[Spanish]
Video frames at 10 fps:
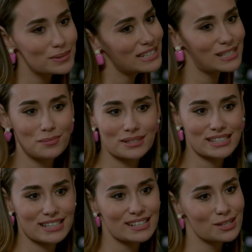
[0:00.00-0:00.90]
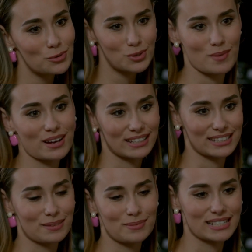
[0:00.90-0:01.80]
No te preocupes, podemos ir a la
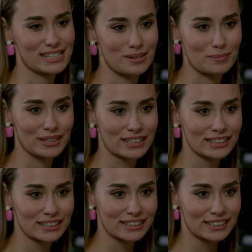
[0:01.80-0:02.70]
hora que tú quieras, mi vida.